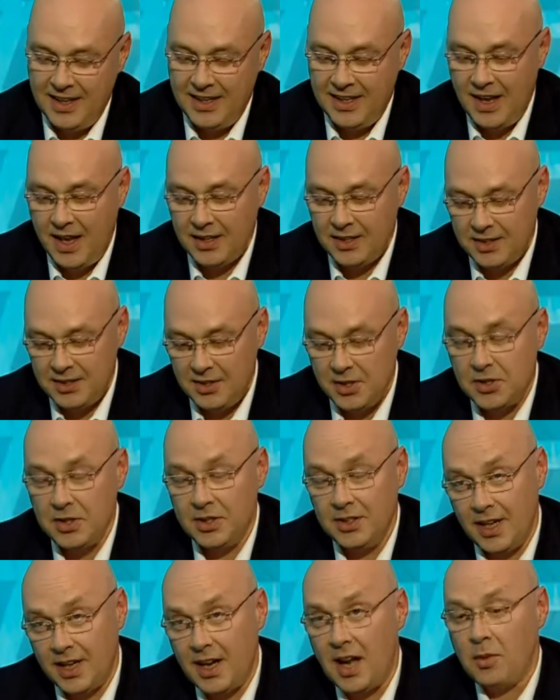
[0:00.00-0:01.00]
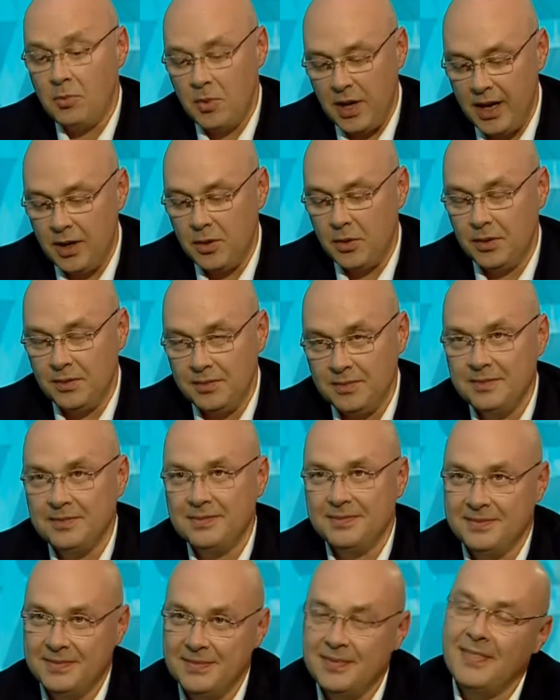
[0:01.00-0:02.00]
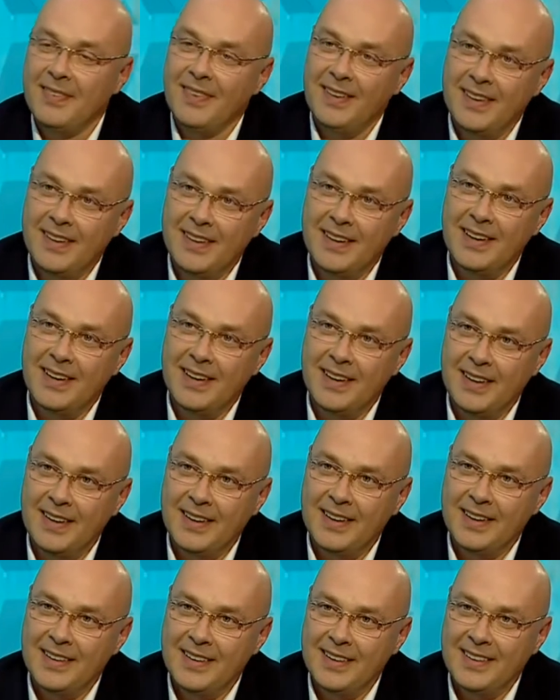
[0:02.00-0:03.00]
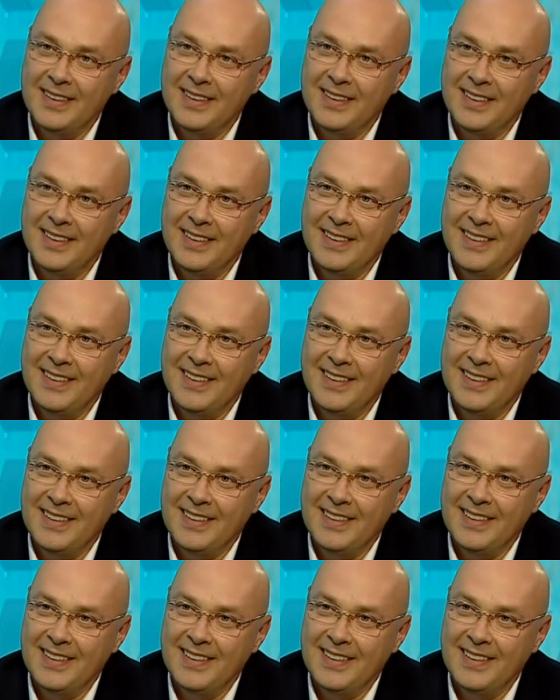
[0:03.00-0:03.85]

Я это слышал, да, как байку. Вы знаете, а я это слышал своими